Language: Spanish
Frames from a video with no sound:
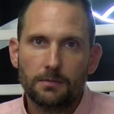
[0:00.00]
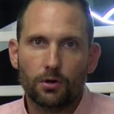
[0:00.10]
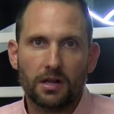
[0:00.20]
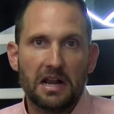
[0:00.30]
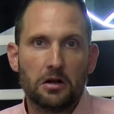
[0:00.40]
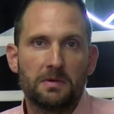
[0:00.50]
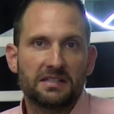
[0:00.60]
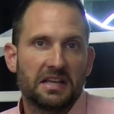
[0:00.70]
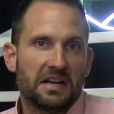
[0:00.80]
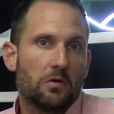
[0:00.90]
porque la Roma
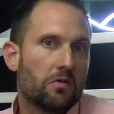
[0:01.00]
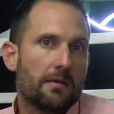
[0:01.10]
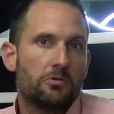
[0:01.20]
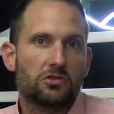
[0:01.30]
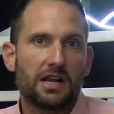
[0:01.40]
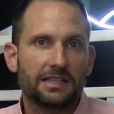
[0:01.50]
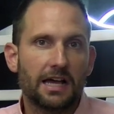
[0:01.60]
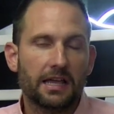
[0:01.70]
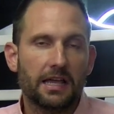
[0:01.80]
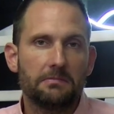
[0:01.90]
es que renuncia mucho al
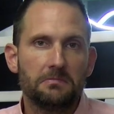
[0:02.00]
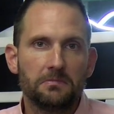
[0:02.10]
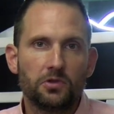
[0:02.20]
ataque.